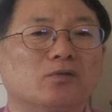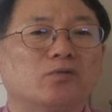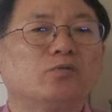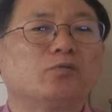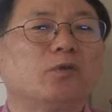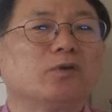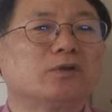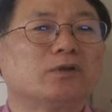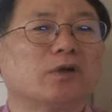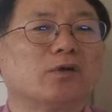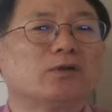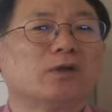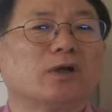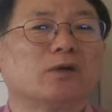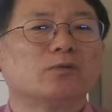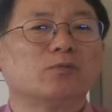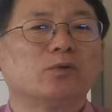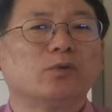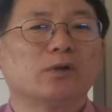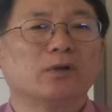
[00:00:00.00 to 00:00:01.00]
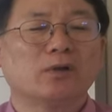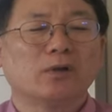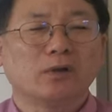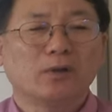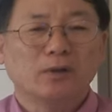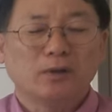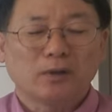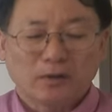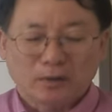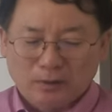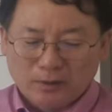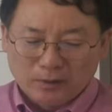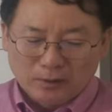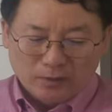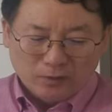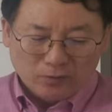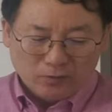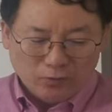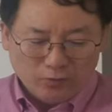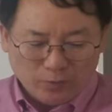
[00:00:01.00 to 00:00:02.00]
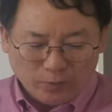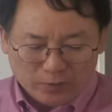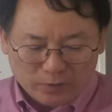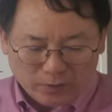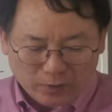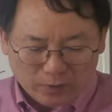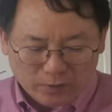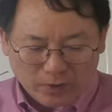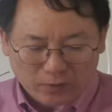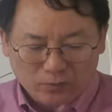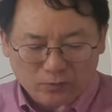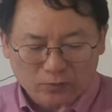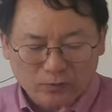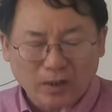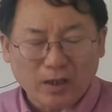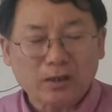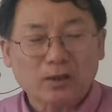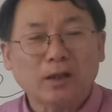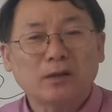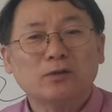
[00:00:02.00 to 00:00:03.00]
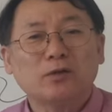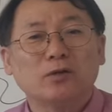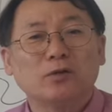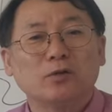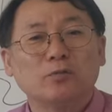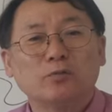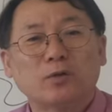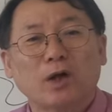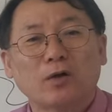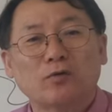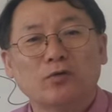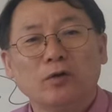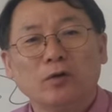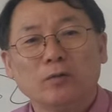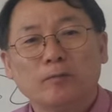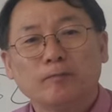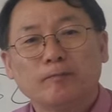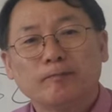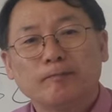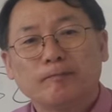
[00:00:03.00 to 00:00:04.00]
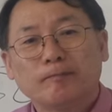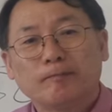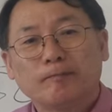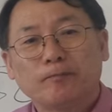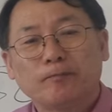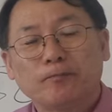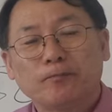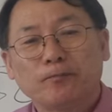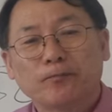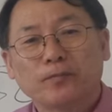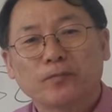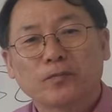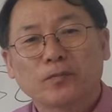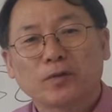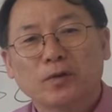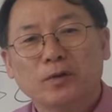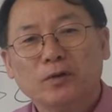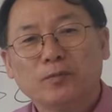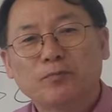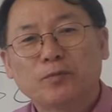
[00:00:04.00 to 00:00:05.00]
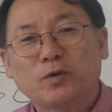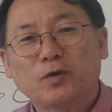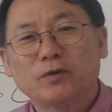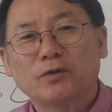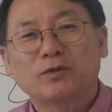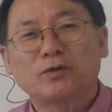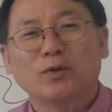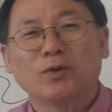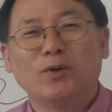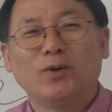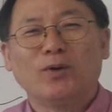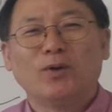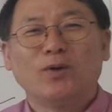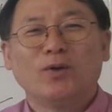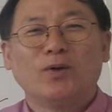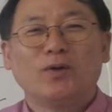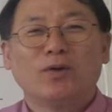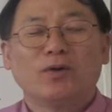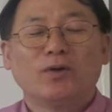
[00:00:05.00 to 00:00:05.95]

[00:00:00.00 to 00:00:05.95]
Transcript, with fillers: 두 번째 언약은 뭐예요? 두 번째 언약도 사인한 적이 없다고요? 없겠죠.